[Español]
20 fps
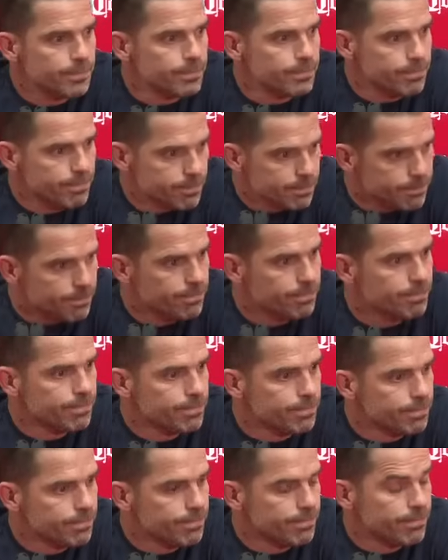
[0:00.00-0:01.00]
este lado.
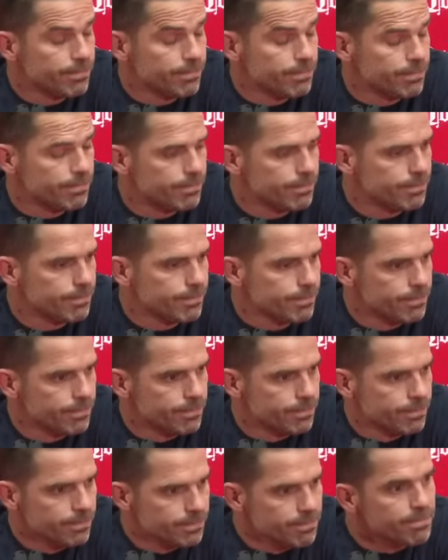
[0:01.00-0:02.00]
Gracias, profesor. Buenas noches.
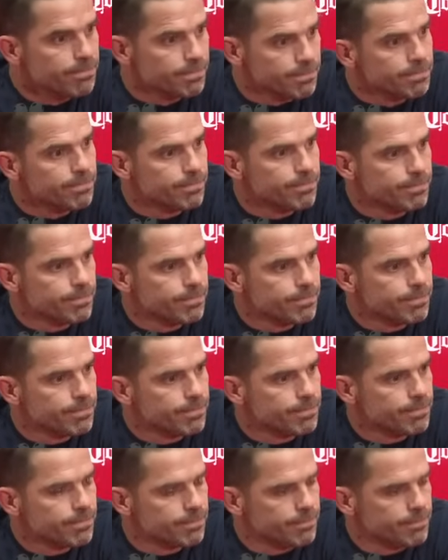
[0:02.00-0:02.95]
Eh, Javier Rojas de TUDN.